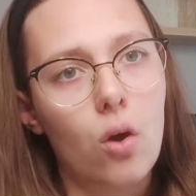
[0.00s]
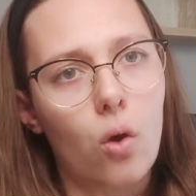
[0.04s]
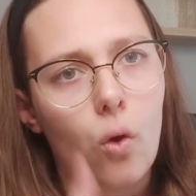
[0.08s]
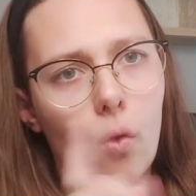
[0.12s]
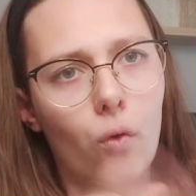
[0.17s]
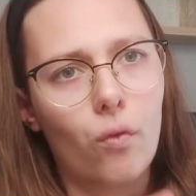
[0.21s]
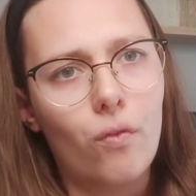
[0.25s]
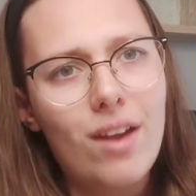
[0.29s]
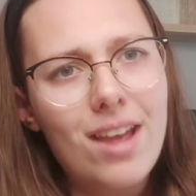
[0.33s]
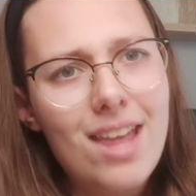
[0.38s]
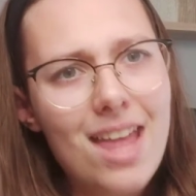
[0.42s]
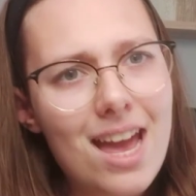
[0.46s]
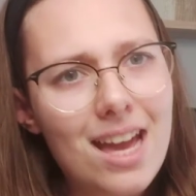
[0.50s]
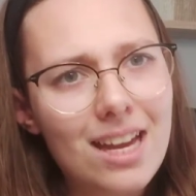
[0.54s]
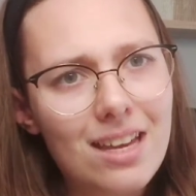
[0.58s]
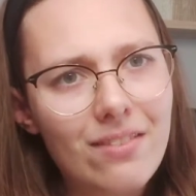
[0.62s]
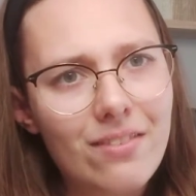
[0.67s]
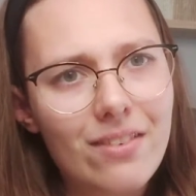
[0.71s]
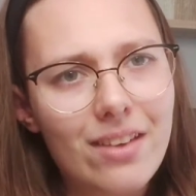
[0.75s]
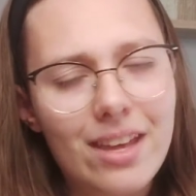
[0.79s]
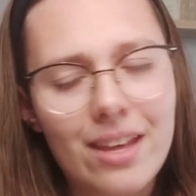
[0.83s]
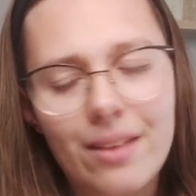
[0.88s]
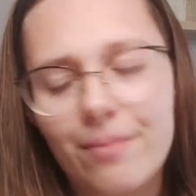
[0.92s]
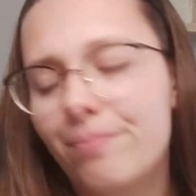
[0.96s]
On va y
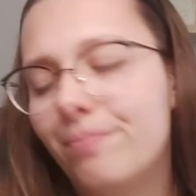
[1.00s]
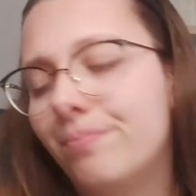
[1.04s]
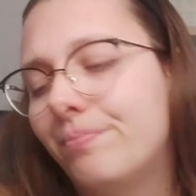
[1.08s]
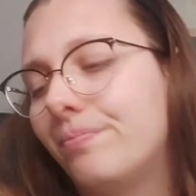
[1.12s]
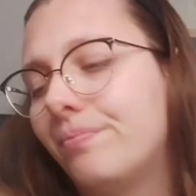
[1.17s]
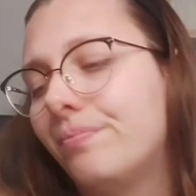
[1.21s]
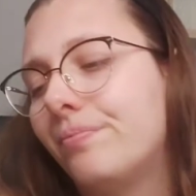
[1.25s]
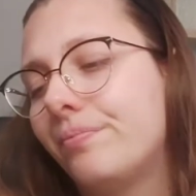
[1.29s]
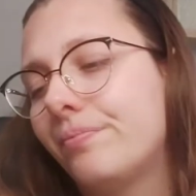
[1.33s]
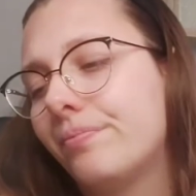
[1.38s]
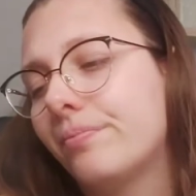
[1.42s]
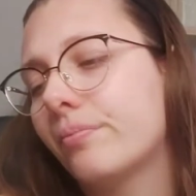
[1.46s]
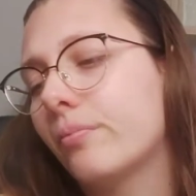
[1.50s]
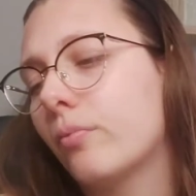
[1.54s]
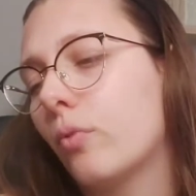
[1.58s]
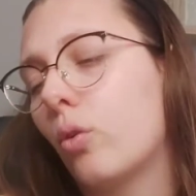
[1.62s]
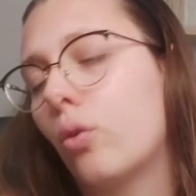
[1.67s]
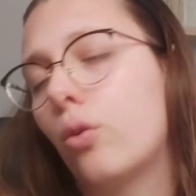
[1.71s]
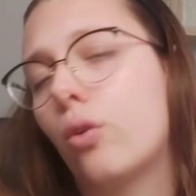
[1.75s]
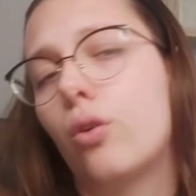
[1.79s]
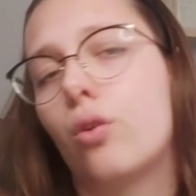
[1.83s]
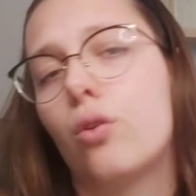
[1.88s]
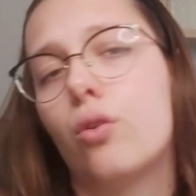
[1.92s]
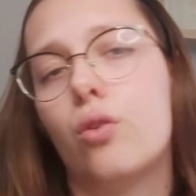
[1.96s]
arriver
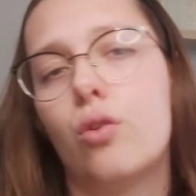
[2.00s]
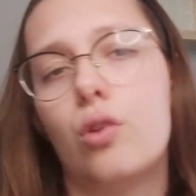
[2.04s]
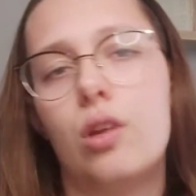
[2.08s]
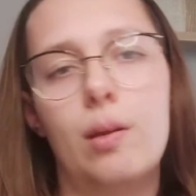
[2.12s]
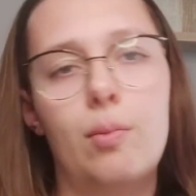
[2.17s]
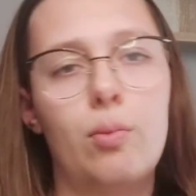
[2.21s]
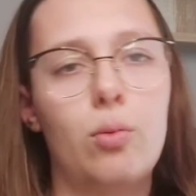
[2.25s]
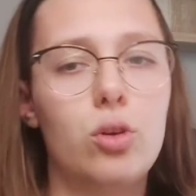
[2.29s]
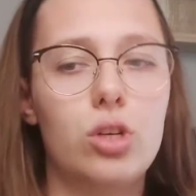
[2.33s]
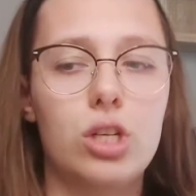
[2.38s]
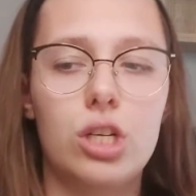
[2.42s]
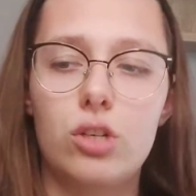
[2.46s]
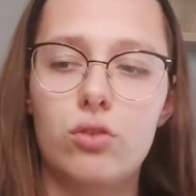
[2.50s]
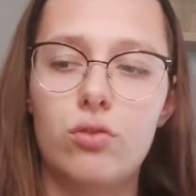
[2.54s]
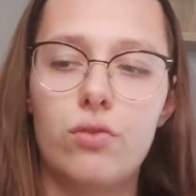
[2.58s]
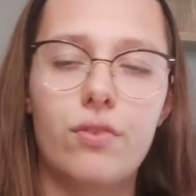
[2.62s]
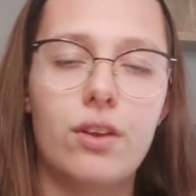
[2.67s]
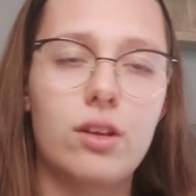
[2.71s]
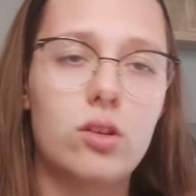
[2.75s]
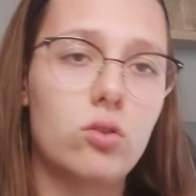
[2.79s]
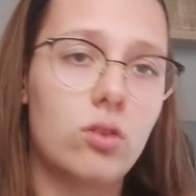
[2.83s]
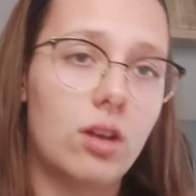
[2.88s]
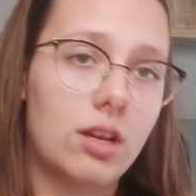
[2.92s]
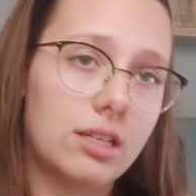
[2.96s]
Donc euh, les projets que je veux
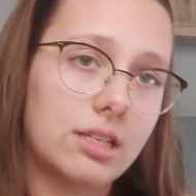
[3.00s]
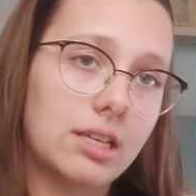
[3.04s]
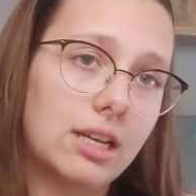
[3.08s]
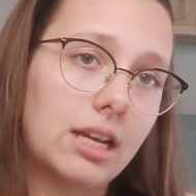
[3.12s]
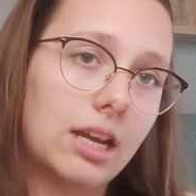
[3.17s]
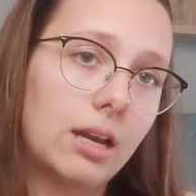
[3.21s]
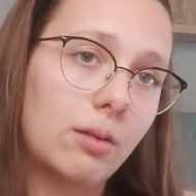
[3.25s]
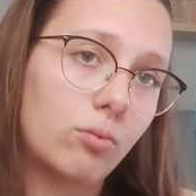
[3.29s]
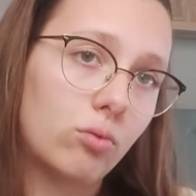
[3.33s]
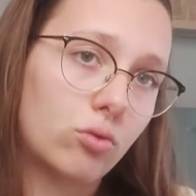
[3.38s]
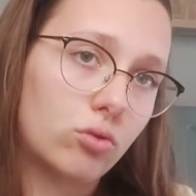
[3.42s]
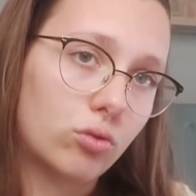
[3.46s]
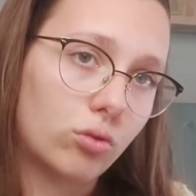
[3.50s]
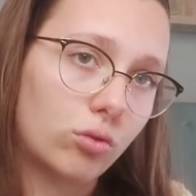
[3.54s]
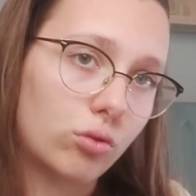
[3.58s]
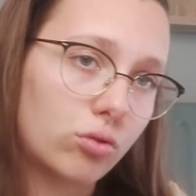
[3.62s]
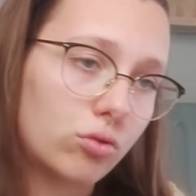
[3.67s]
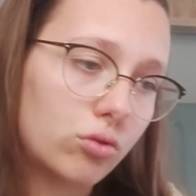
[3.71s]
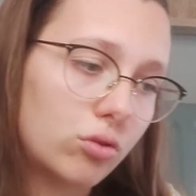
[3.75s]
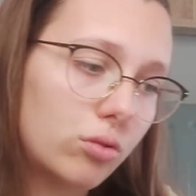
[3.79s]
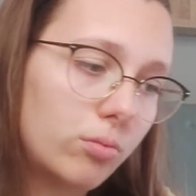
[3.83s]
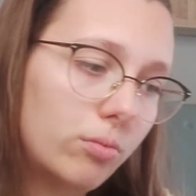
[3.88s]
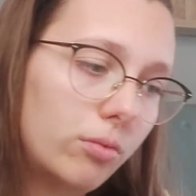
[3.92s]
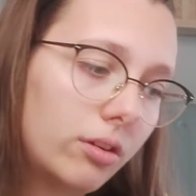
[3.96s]
faire sur Instagram ou sur
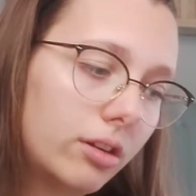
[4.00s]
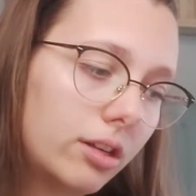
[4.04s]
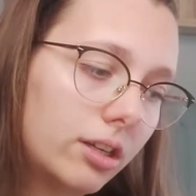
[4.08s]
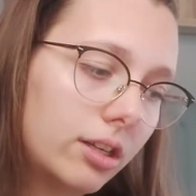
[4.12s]
YouTube.